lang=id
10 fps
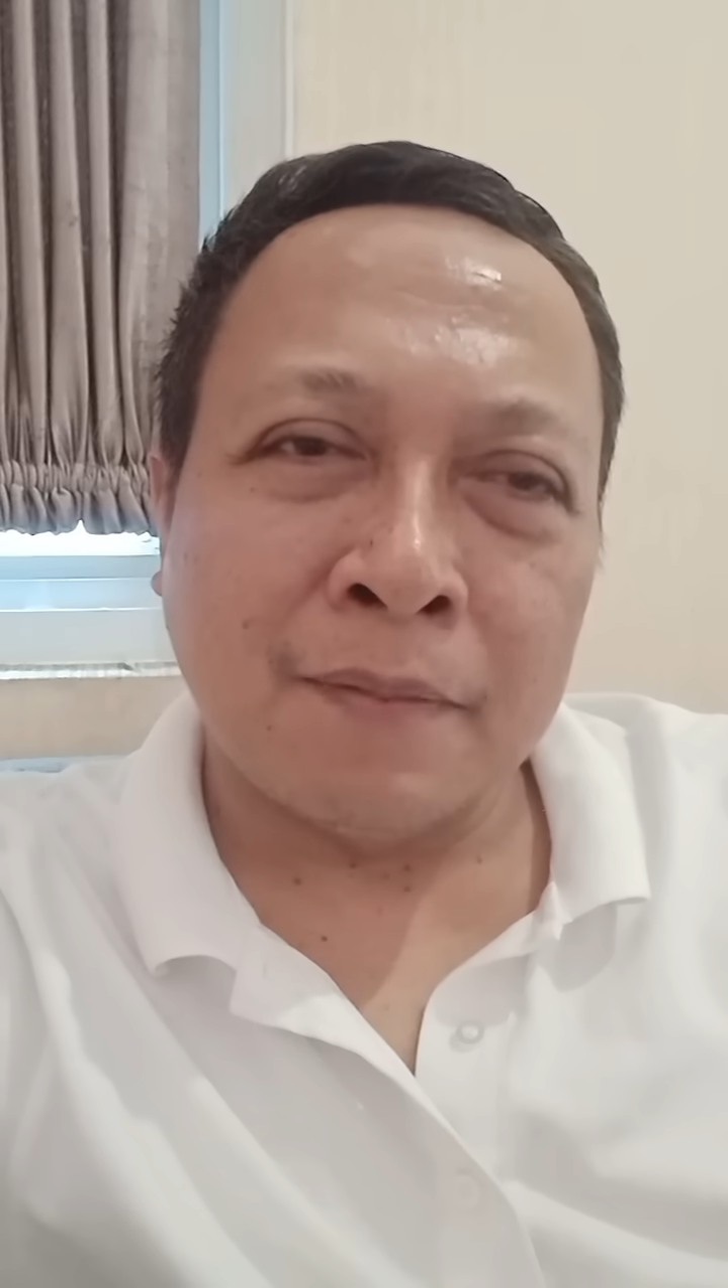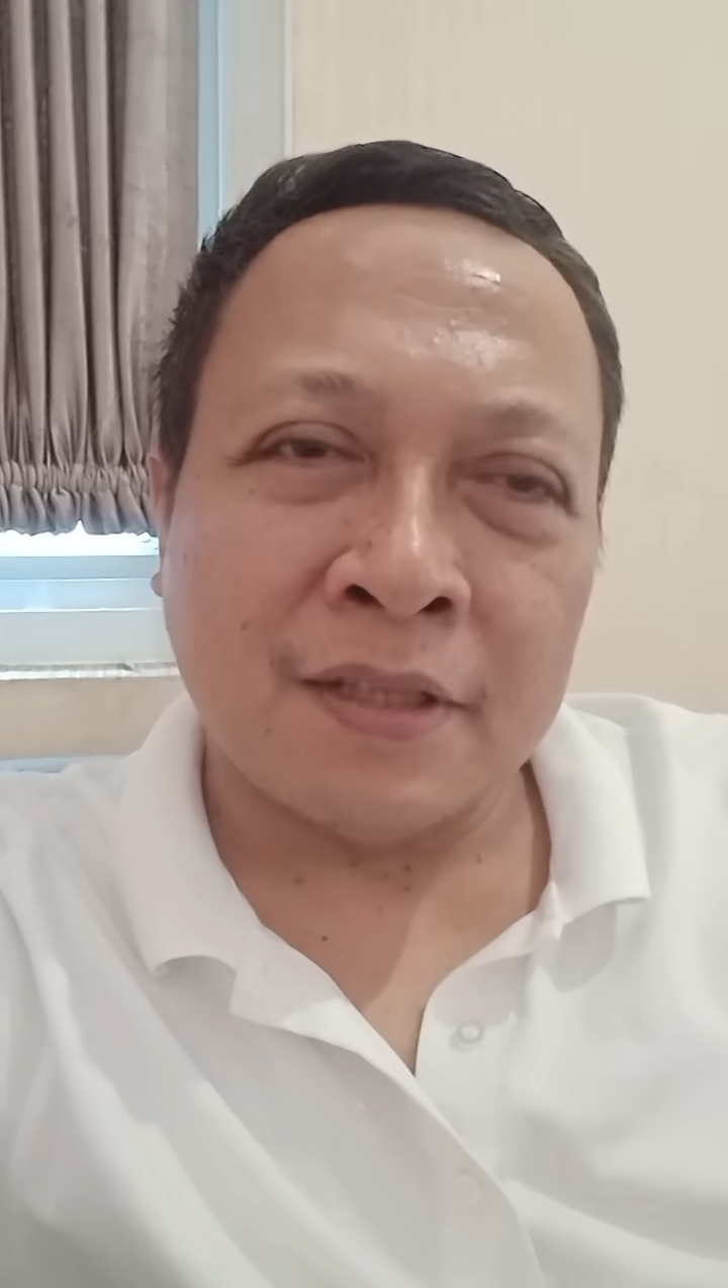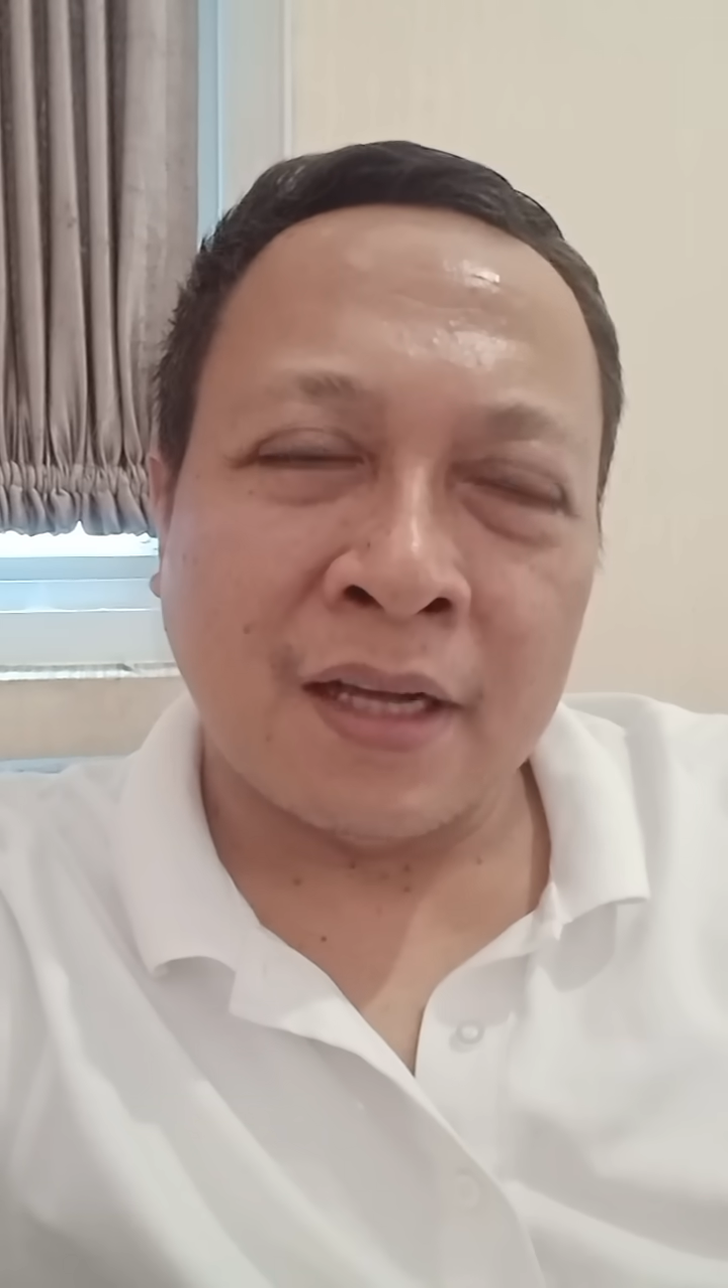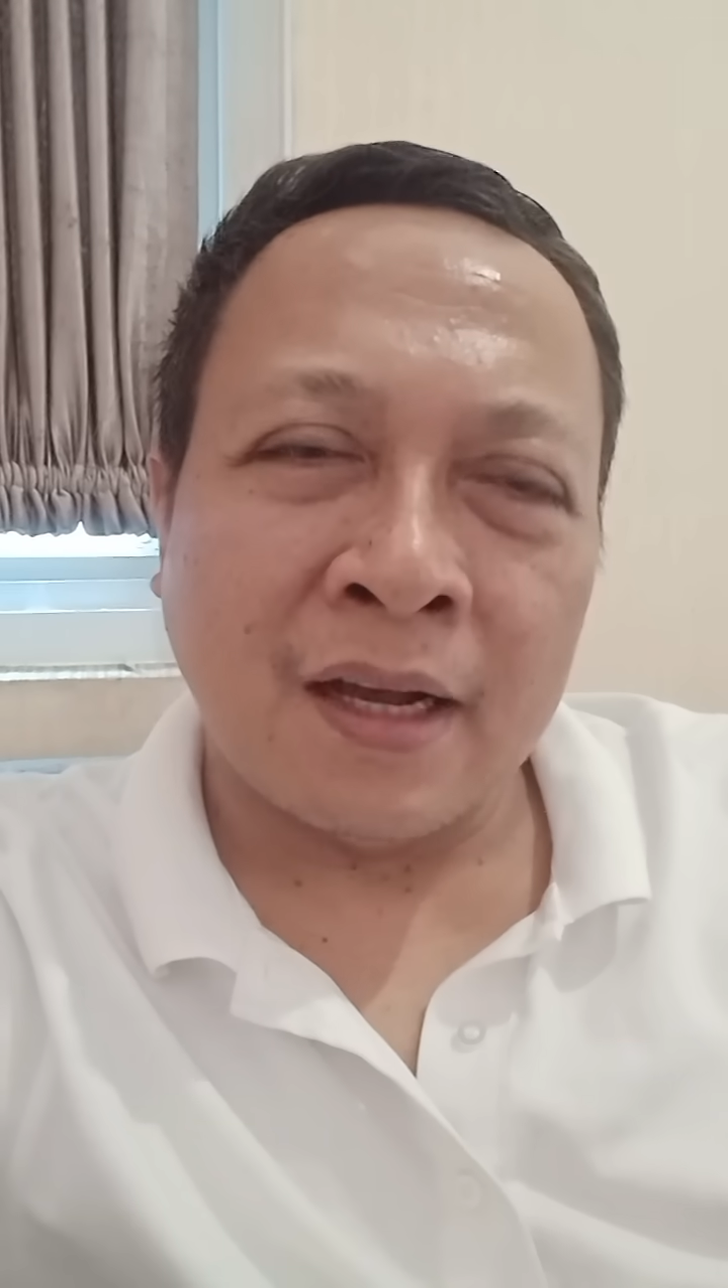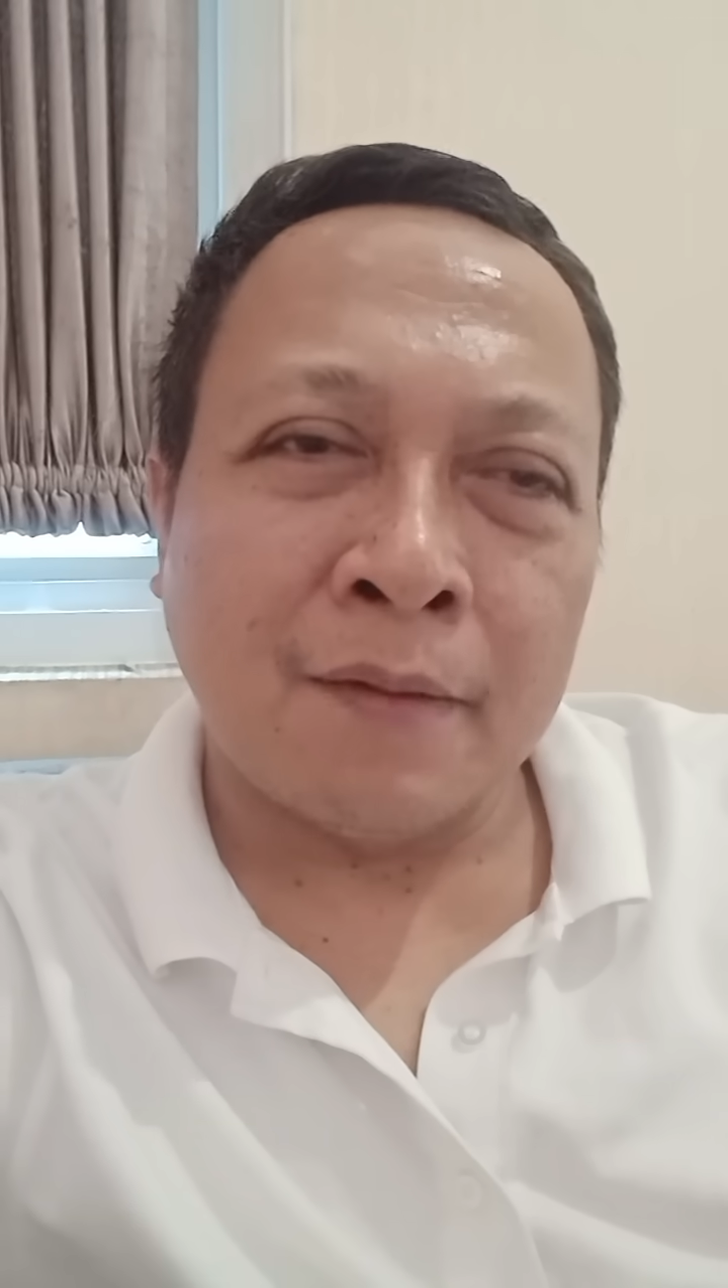
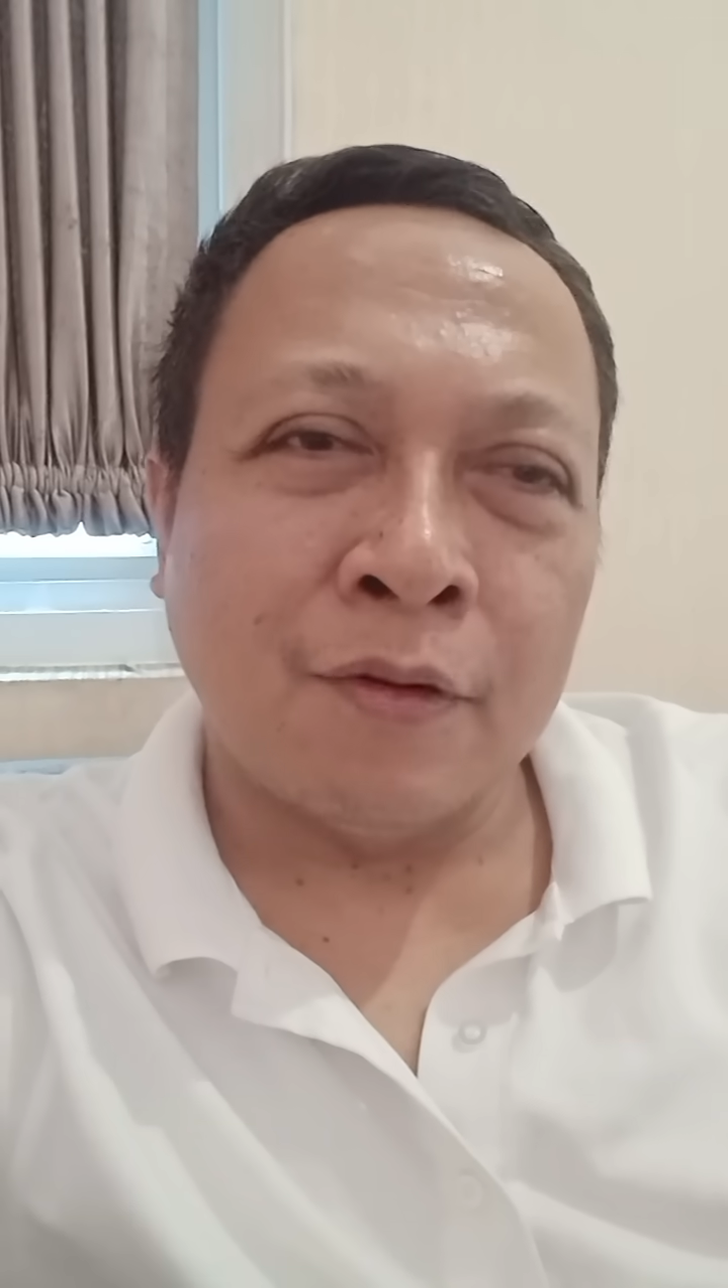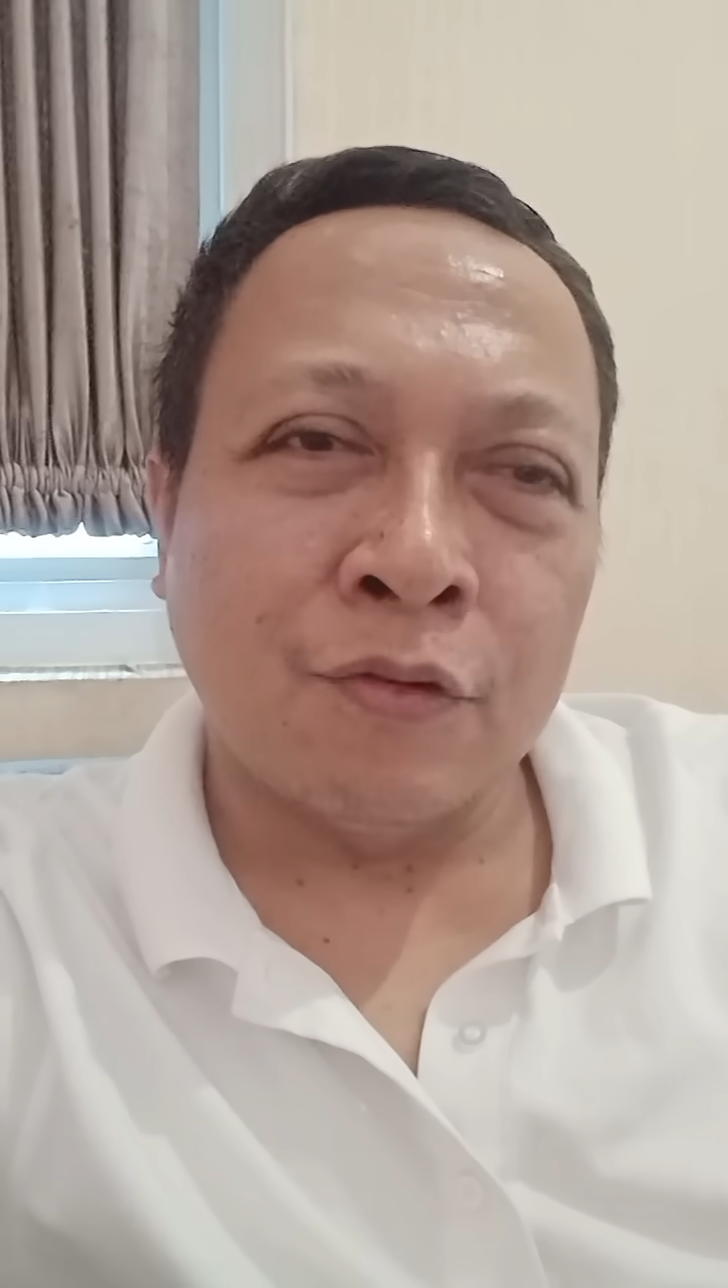penjaga gawang